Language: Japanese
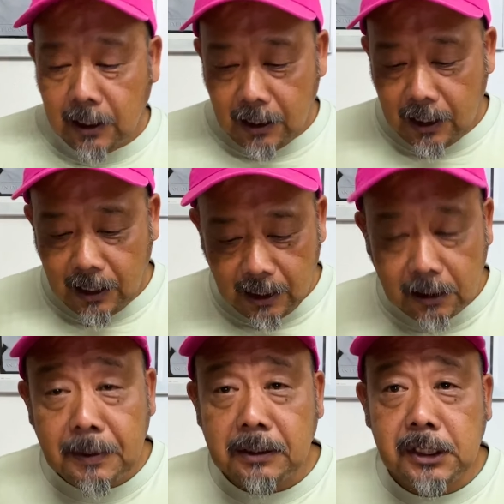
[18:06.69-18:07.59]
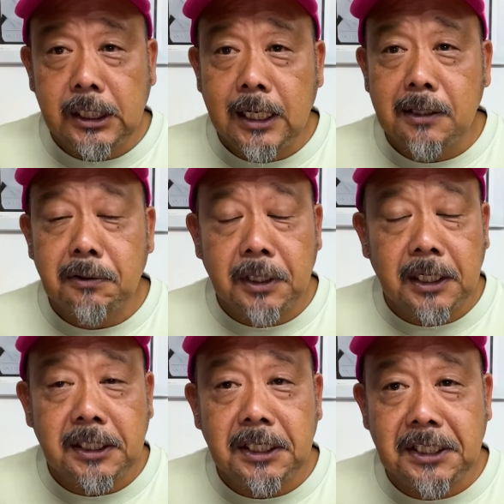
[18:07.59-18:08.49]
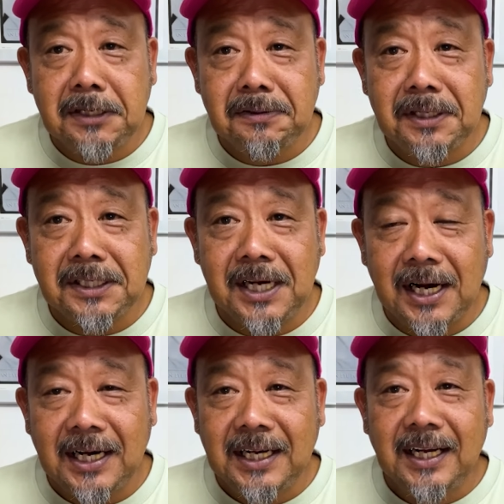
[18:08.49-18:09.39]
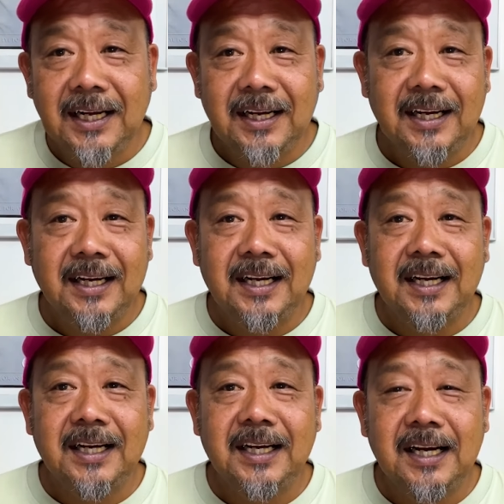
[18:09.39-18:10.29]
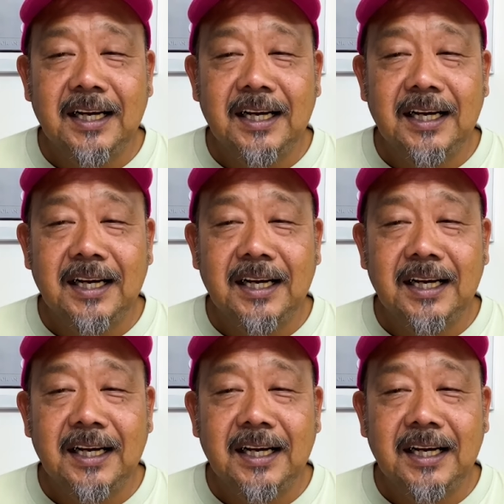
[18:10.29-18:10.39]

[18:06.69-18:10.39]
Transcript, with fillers: えー、今の人格を形成してるんですが、えー、